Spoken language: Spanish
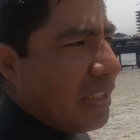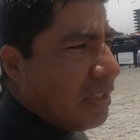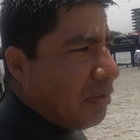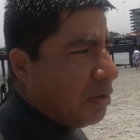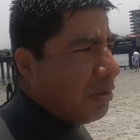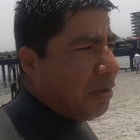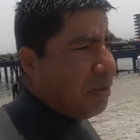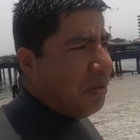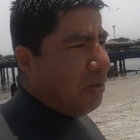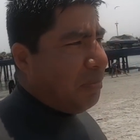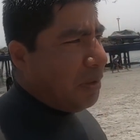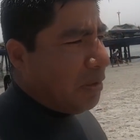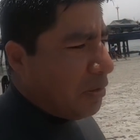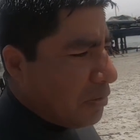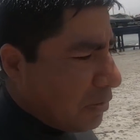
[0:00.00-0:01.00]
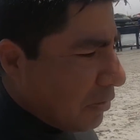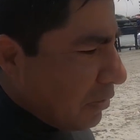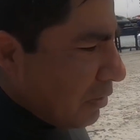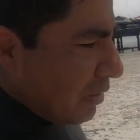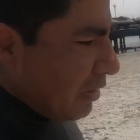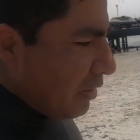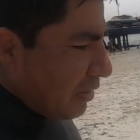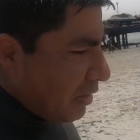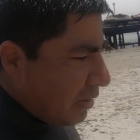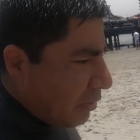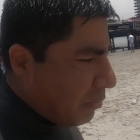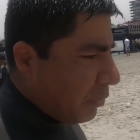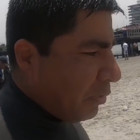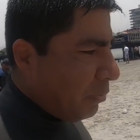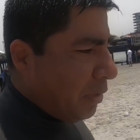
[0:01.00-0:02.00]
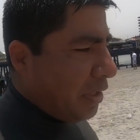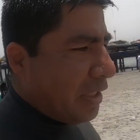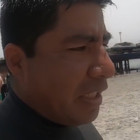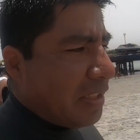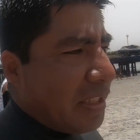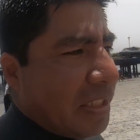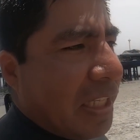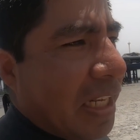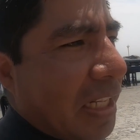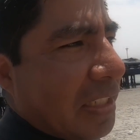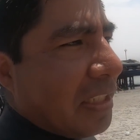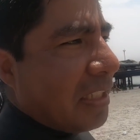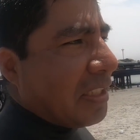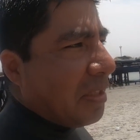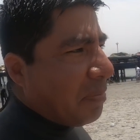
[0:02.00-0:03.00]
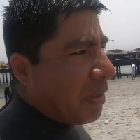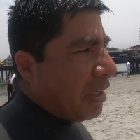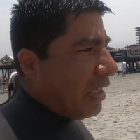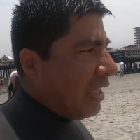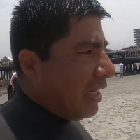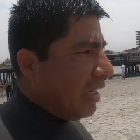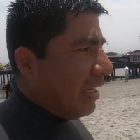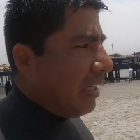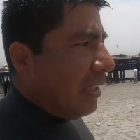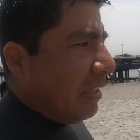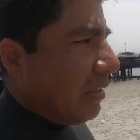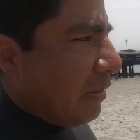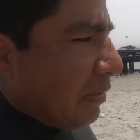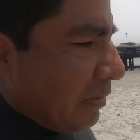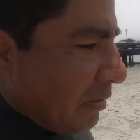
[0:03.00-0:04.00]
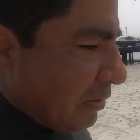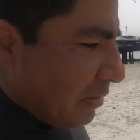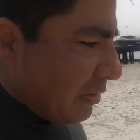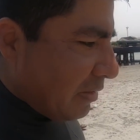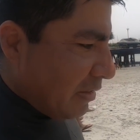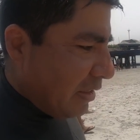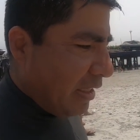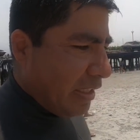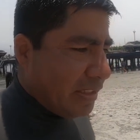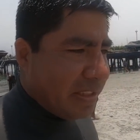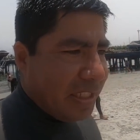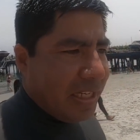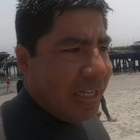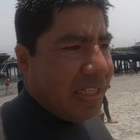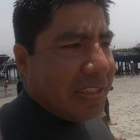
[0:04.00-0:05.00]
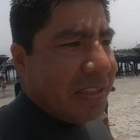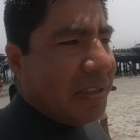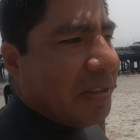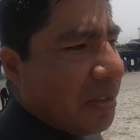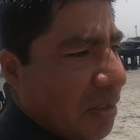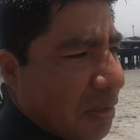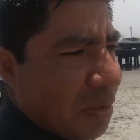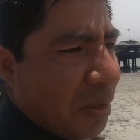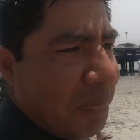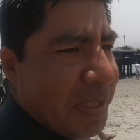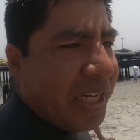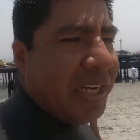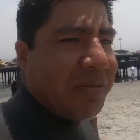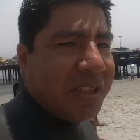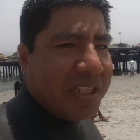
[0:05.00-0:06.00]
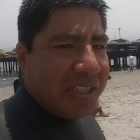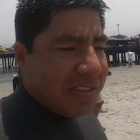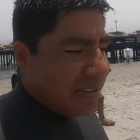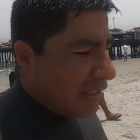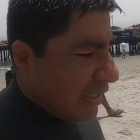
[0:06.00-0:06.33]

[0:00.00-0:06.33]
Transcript: casi cuatro kilómetros muy muy interesante regresar siempre acá ¿Y el agua qué tal? Dos millas náuticas